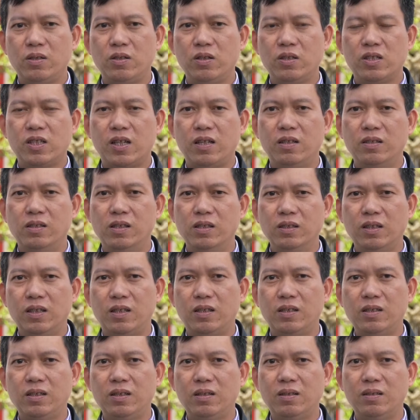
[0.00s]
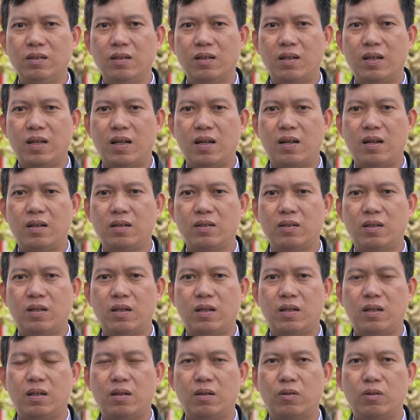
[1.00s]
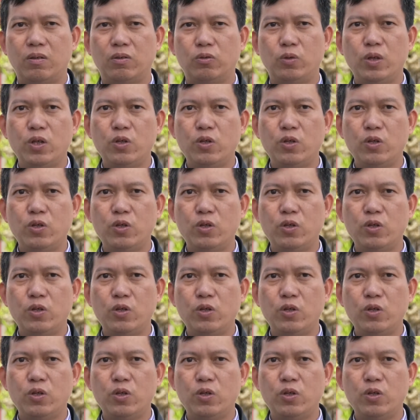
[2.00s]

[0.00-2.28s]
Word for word: Nhưng sẽ hướng tới là